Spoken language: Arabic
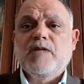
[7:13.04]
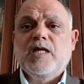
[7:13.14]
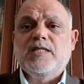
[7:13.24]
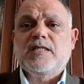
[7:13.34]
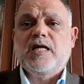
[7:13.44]

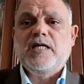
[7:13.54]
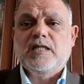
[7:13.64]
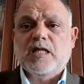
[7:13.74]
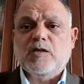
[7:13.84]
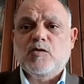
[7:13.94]
اسرائيل
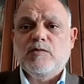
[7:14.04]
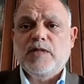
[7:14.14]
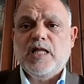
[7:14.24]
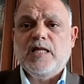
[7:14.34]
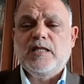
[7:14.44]
تدخل
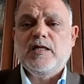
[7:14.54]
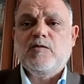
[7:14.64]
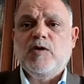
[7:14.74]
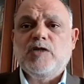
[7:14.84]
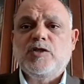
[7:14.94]
من هذه
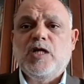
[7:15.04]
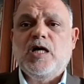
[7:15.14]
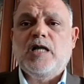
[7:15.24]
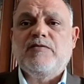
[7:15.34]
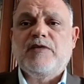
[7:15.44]

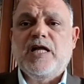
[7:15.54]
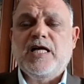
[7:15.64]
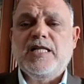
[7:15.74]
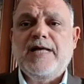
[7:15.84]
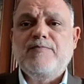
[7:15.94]
الواجهه
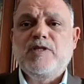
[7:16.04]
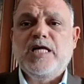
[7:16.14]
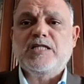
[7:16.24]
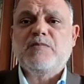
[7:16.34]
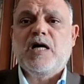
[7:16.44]
الفراغ الامني
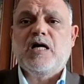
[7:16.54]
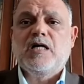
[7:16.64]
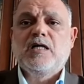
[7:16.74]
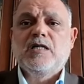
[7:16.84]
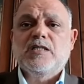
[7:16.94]
يسمح
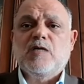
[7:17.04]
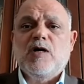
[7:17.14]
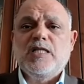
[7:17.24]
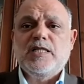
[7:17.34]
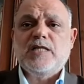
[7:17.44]

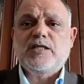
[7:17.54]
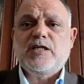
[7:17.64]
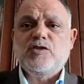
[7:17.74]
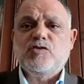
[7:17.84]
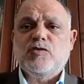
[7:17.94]
سواء
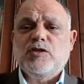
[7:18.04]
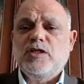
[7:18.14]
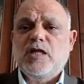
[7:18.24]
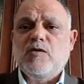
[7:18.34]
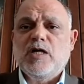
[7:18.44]
لنازحين
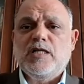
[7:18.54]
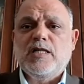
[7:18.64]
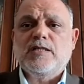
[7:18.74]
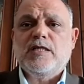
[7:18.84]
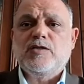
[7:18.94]
سوريين او غير
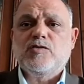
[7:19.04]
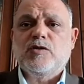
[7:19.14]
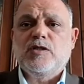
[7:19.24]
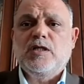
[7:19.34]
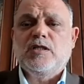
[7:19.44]
نازحين
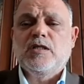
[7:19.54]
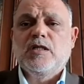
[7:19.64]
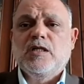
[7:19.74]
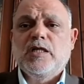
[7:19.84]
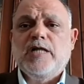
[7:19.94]
سوريين
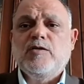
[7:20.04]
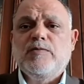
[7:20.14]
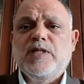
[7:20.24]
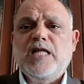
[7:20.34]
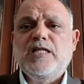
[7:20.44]
يعني
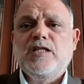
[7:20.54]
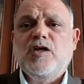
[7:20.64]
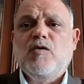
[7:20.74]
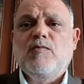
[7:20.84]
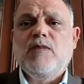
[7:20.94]
لبنان
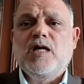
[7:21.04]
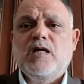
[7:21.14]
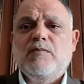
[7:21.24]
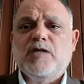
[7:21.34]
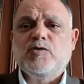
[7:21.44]
اليوم
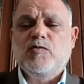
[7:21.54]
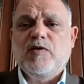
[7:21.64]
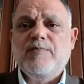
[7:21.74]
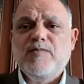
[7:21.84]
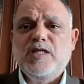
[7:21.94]
مكشوف
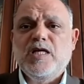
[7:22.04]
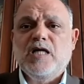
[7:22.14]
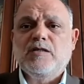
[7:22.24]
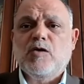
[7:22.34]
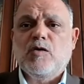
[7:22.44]

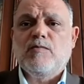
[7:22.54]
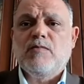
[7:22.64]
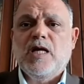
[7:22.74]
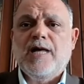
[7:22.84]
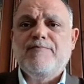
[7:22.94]
امنيا
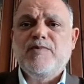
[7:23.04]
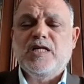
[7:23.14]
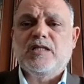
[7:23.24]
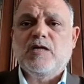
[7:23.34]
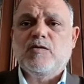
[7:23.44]
رغم
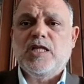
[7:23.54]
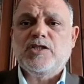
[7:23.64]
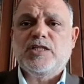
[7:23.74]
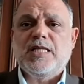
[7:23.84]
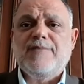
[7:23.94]
اهميه دور
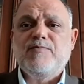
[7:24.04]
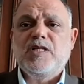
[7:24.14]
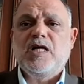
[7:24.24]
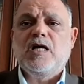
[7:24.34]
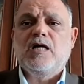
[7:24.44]
الاجهزه
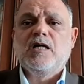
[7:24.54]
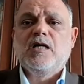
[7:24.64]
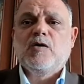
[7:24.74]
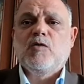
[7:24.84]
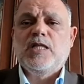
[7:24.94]
الامنيه
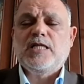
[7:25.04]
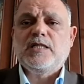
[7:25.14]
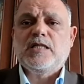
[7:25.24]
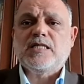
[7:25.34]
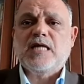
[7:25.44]

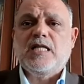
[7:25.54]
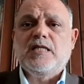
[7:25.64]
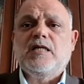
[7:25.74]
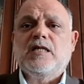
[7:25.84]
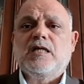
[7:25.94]
والتي
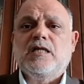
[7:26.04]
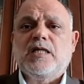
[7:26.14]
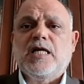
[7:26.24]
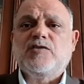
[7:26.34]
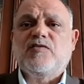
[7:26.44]
تسعى
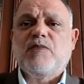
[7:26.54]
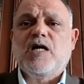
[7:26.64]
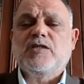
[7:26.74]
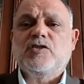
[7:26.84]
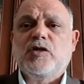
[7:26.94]
لكشف
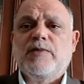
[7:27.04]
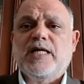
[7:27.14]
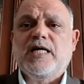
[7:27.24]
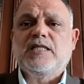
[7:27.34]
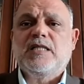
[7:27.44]
بعض
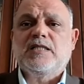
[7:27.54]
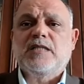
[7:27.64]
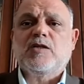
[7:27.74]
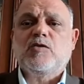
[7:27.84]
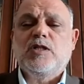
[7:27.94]
الشبكات التي
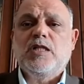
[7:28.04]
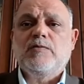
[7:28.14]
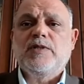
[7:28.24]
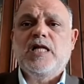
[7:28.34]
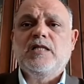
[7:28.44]
تدخل الى
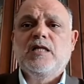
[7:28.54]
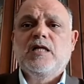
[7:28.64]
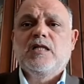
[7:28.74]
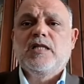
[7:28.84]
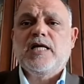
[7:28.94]
لبنان
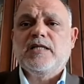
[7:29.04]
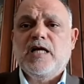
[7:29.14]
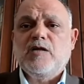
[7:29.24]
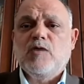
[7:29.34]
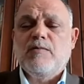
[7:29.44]
لكن
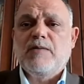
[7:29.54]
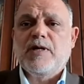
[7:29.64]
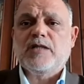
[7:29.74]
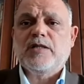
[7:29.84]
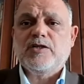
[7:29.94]
نحن امام
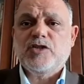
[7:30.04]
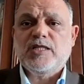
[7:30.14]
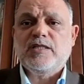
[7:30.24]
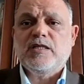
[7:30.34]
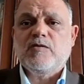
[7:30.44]
خطر
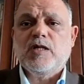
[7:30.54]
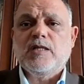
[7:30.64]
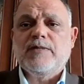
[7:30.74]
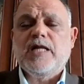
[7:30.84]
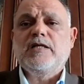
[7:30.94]
جدي
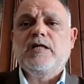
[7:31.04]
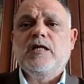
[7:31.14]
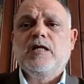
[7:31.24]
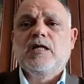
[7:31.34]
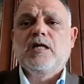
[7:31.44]
وانا
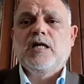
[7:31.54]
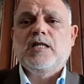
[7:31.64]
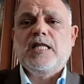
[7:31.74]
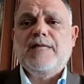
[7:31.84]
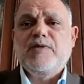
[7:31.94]
برايي
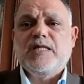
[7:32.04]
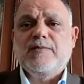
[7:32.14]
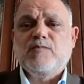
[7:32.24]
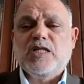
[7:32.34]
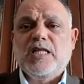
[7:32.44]
اذا لم
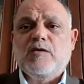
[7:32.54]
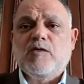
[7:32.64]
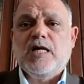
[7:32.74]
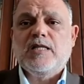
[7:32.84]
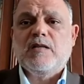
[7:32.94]
يتم
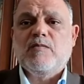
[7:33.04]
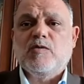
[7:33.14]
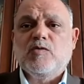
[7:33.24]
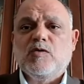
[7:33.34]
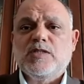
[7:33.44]
تدارك هذا
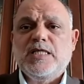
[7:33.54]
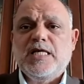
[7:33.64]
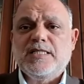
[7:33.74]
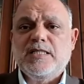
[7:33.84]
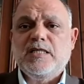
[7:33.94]
الموضوع
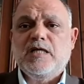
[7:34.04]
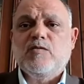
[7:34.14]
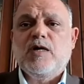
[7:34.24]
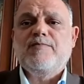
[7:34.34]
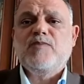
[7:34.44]
سياسيا
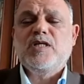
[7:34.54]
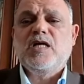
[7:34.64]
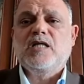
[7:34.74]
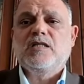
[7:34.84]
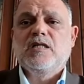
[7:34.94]

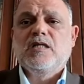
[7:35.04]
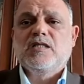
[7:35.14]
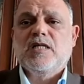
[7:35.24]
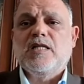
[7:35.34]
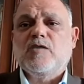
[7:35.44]
وامنيا
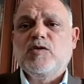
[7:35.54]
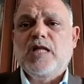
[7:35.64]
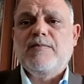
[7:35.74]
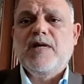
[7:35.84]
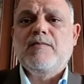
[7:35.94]

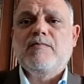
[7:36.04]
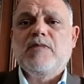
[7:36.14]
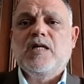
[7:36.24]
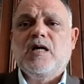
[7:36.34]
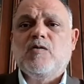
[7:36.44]
سنكون
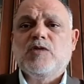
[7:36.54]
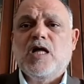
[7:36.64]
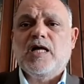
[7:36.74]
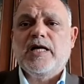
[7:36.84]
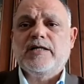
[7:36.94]
امام
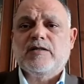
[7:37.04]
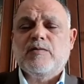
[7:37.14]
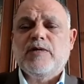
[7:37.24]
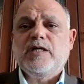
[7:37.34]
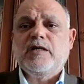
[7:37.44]
اوضاع غير
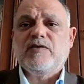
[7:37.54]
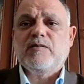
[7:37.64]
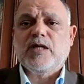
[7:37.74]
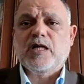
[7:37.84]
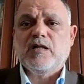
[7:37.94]
طبيعيه في
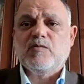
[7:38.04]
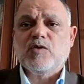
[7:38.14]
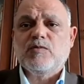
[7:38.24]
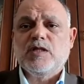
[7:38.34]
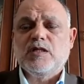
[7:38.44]
المرحله
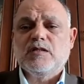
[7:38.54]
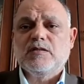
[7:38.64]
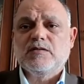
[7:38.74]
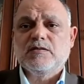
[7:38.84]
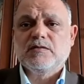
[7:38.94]
المقبله.